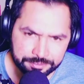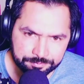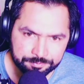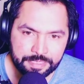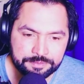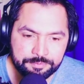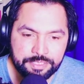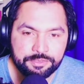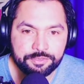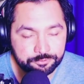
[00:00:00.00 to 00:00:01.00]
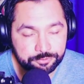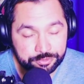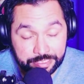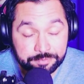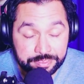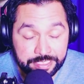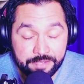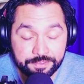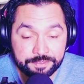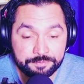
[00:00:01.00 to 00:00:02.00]
admiro, bueno, y
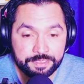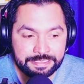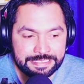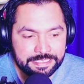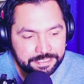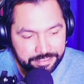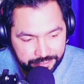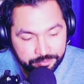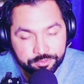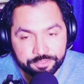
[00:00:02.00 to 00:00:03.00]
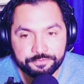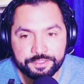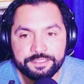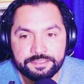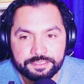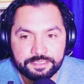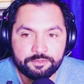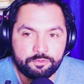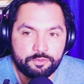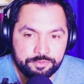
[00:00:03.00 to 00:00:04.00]
admiraba también, y era un referente
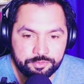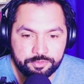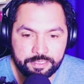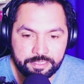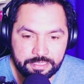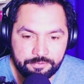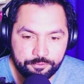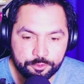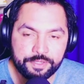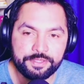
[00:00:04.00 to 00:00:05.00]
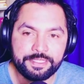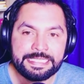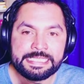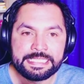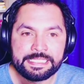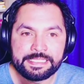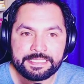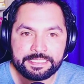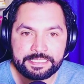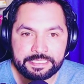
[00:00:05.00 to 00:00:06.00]
en cuanto a la forma de
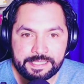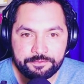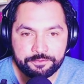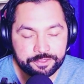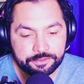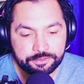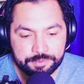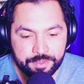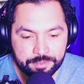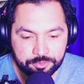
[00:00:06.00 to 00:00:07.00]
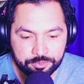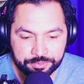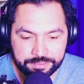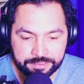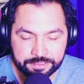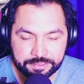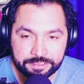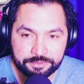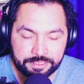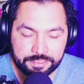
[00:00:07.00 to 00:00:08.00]
eh, abordar los temas de apologética.
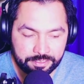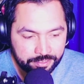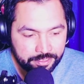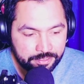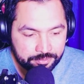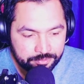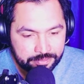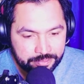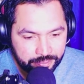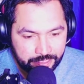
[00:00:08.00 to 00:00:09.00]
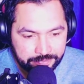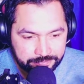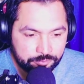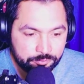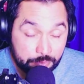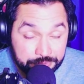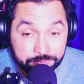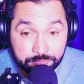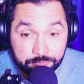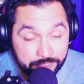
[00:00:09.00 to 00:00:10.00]
Creo que, así como a mí,
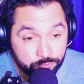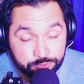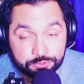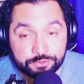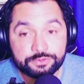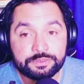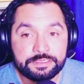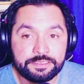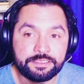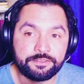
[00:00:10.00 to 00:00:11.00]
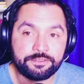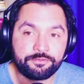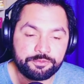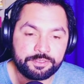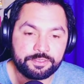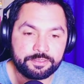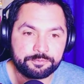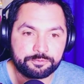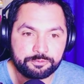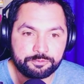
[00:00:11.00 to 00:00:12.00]
para muchos fue una,
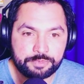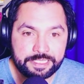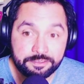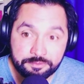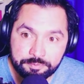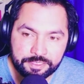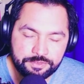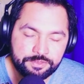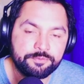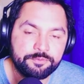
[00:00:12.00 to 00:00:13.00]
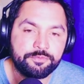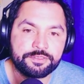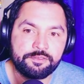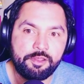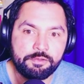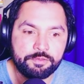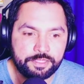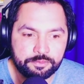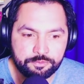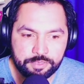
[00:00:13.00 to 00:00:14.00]
una, inspiración, por decirlo
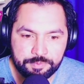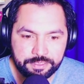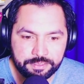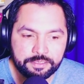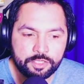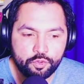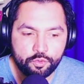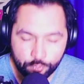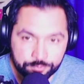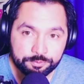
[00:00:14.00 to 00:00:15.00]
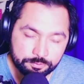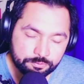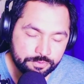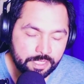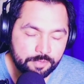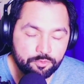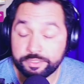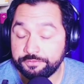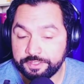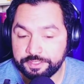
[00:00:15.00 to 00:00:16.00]
de alguna manera, un, digamos, un
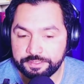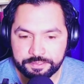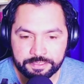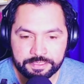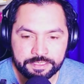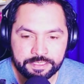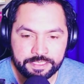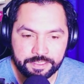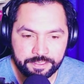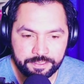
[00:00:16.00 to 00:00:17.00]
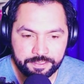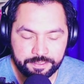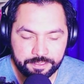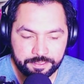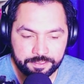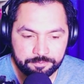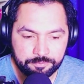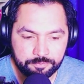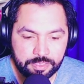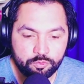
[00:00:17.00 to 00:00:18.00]
referente
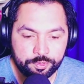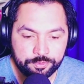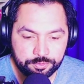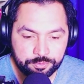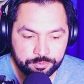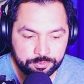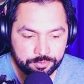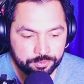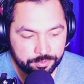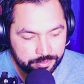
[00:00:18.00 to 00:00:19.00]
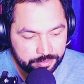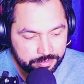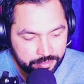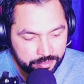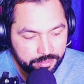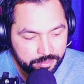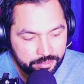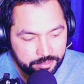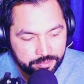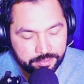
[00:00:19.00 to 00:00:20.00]
en cuanto
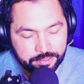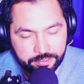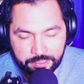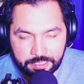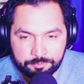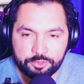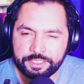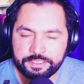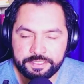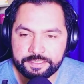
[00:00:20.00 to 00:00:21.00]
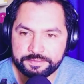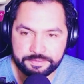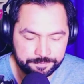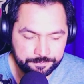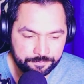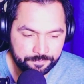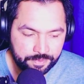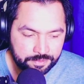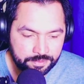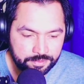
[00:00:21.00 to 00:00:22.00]
a, la apologética en sí.
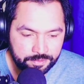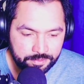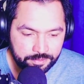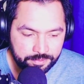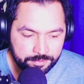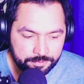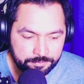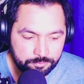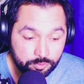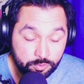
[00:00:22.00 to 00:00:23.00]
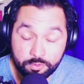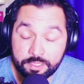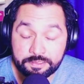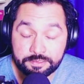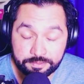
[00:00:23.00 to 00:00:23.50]
Em, por lo cual,